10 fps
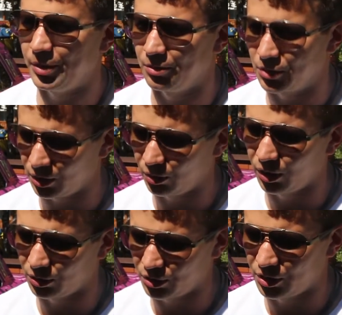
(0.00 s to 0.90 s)
потому что
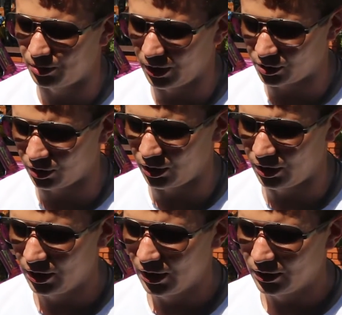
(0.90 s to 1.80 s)
город очень большой.
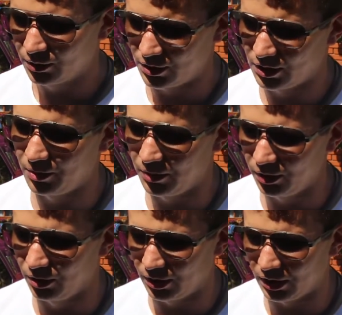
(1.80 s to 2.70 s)
То есть это
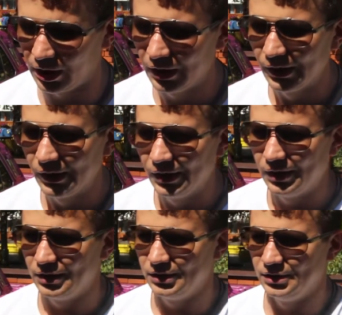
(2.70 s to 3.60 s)
миллионник.
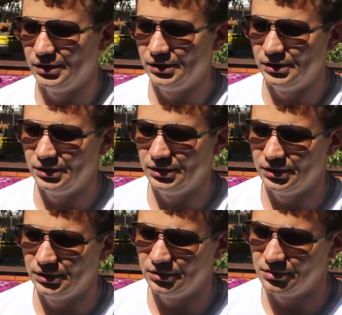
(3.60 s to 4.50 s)

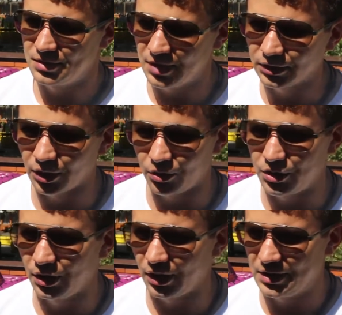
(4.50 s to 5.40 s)
И центр
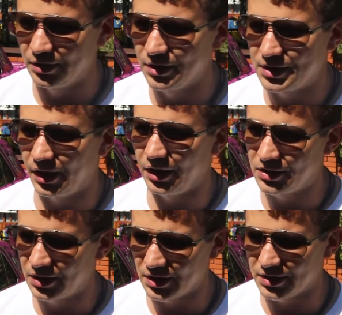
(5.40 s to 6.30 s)
очень красивый,
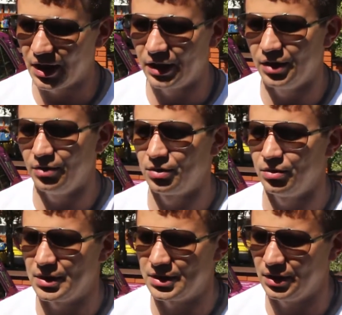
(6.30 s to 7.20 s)
исторические здания. Вот у
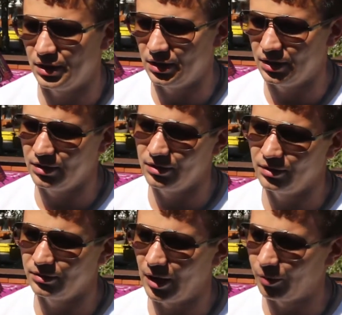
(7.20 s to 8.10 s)
вас э,
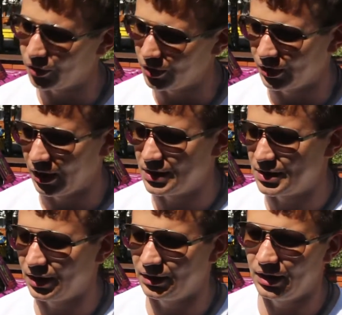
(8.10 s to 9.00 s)
нам очень
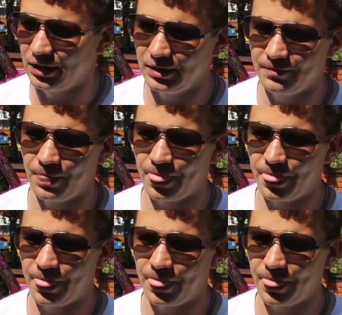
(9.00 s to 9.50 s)
нравится, когда